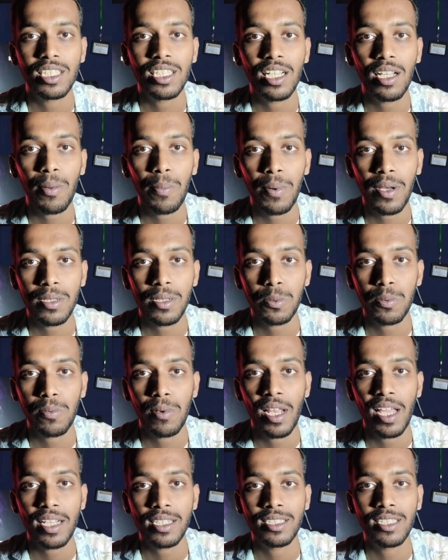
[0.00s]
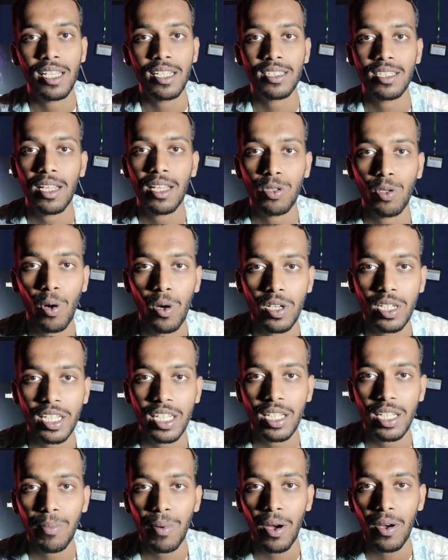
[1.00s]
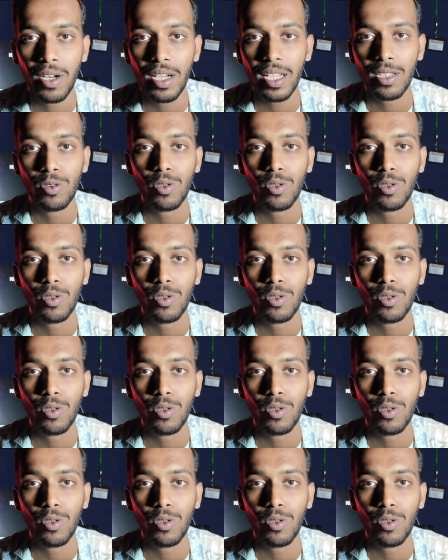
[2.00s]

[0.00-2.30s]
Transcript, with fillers: किसी के पास फ्लैश जैसा दौड़ने की पावर